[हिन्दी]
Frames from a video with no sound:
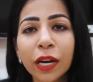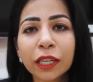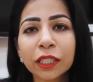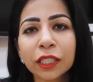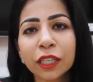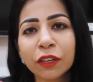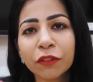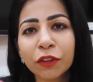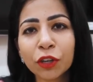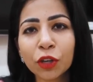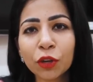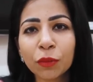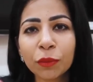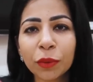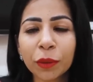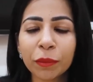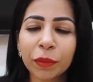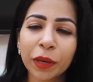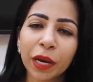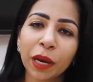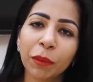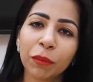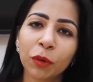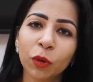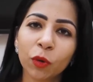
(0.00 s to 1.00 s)
आज की वीडियो में
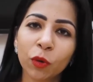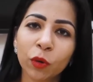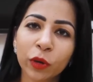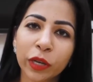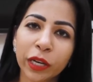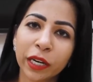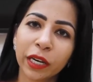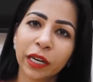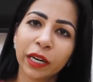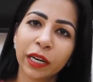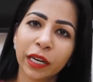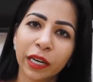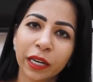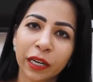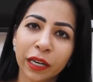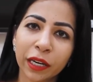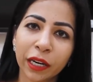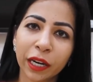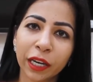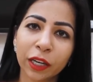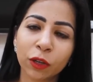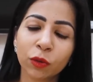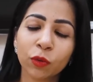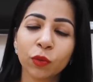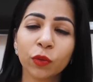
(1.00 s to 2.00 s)
मैं आप लोगों के लिए
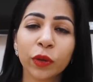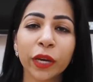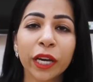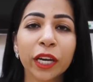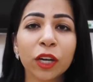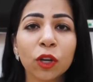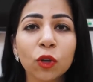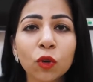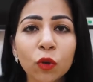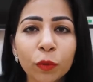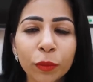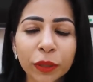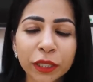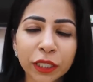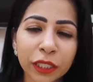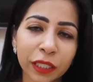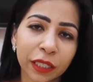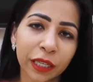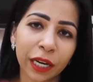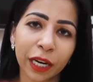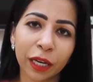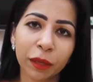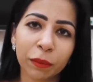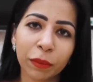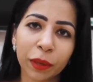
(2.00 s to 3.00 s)
लेकर आई हूँ एक लो
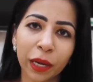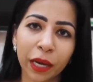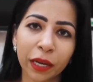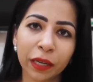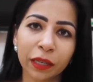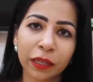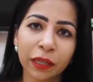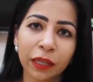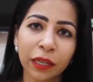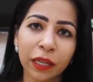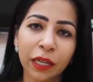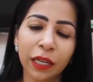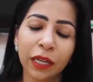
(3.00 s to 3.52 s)
बजट डाइट प्लान